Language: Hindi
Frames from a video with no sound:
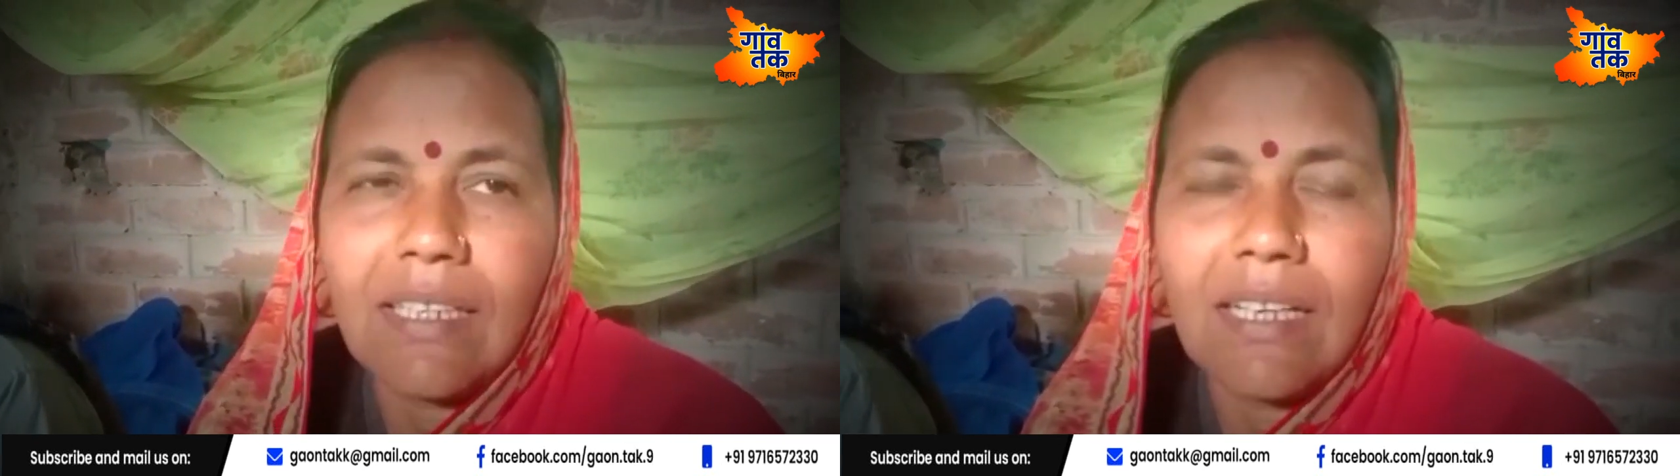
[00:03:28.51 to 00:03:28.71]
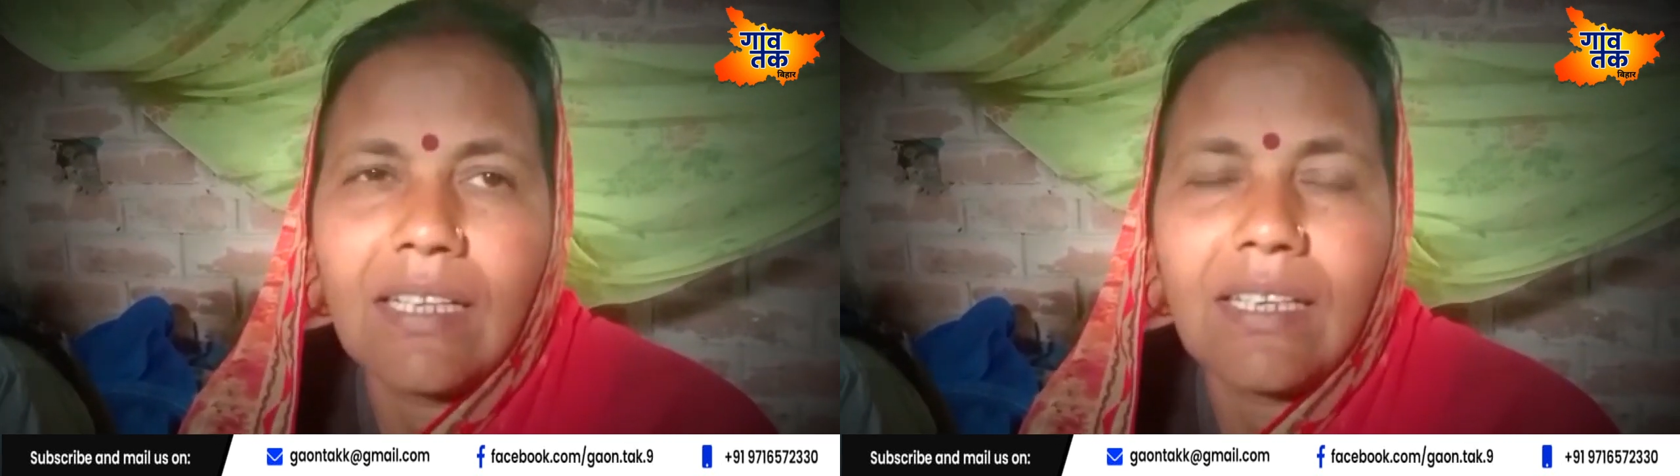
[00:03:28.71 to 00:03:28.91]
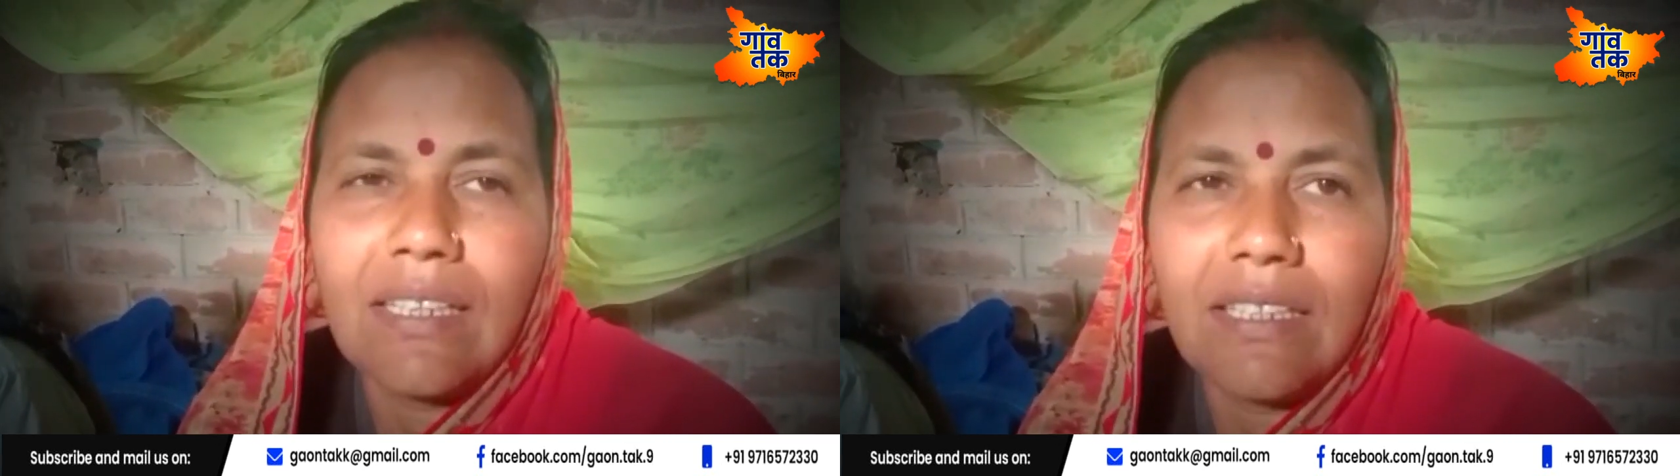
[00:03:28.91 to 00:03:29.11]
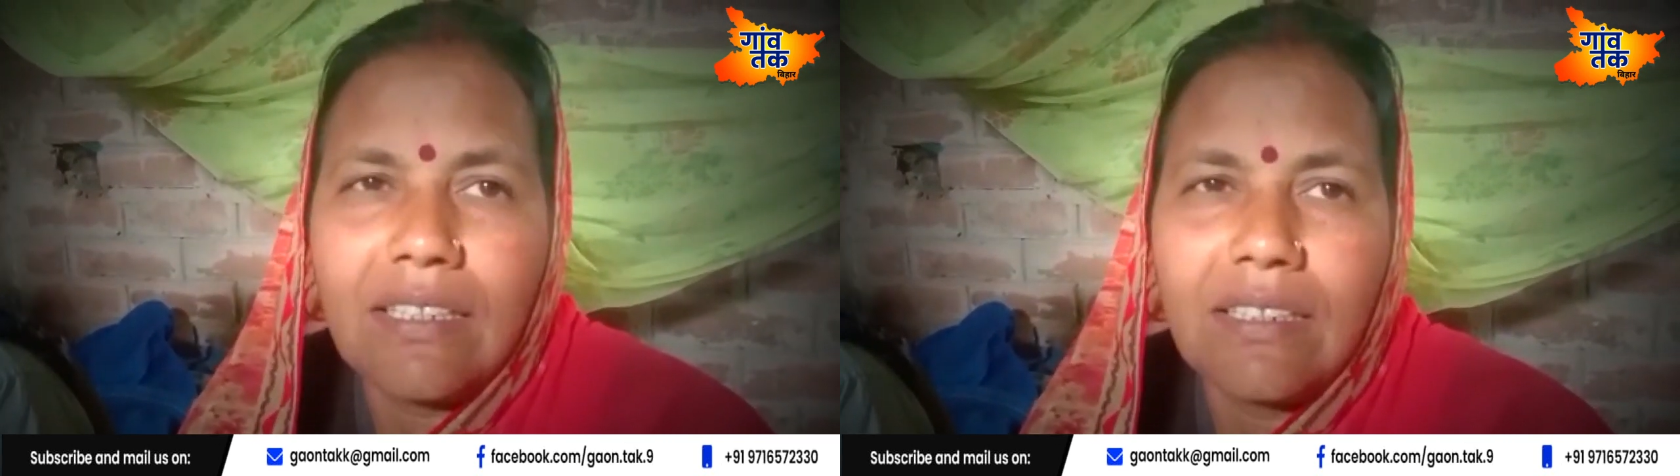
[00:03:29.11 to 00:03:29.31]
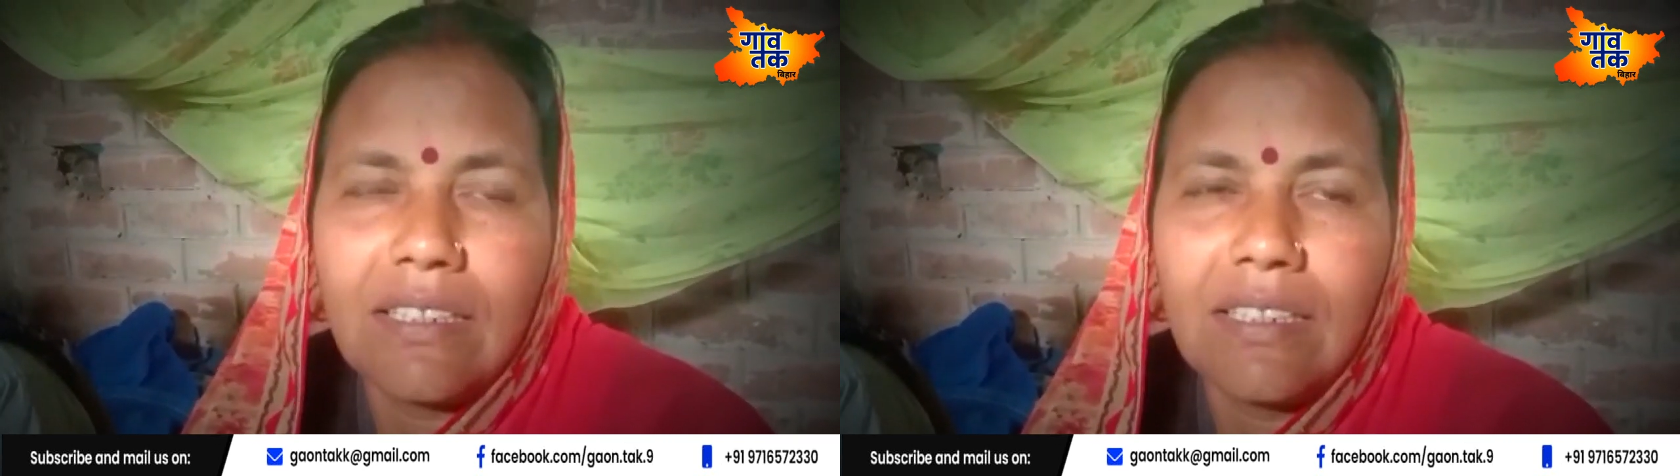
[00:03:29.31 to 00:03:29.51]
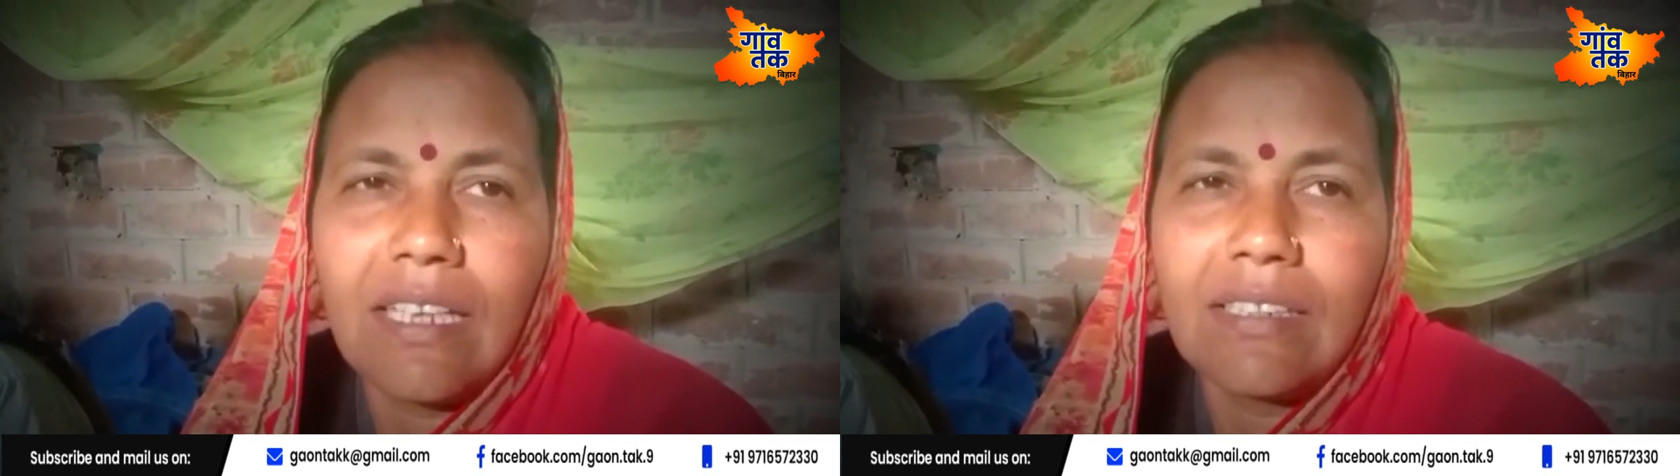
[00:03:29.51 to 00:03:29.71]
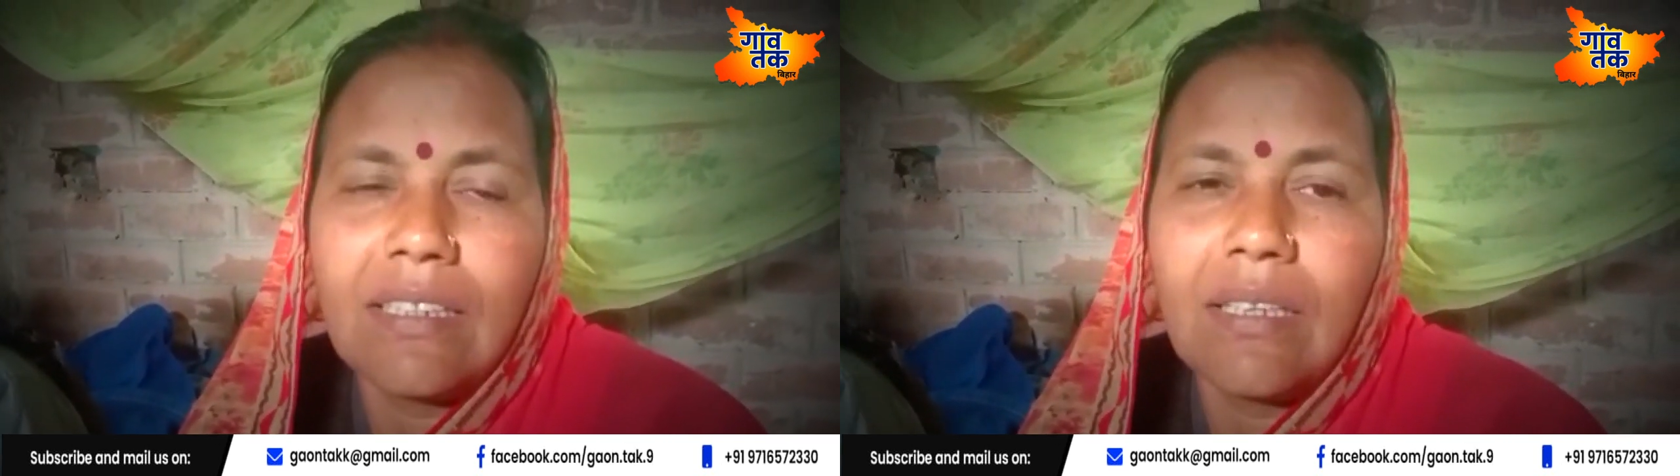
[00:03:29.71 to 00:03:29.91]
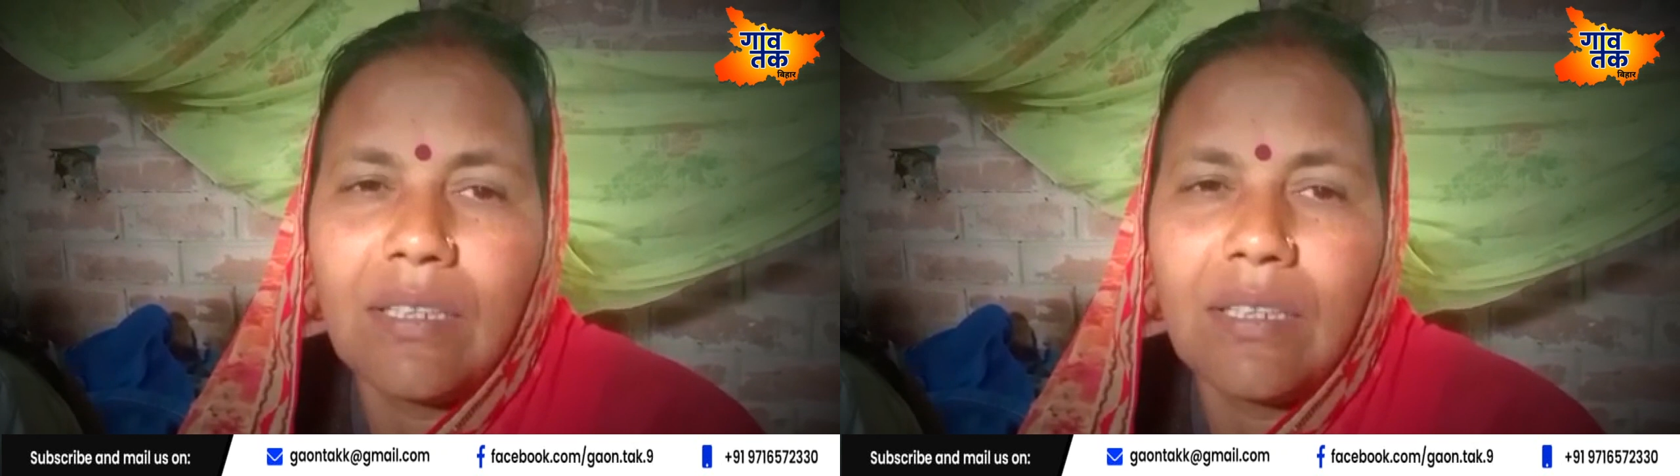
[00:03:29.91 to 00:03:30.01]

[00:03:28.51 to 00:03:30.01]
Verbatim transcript: आता रहा कि जितना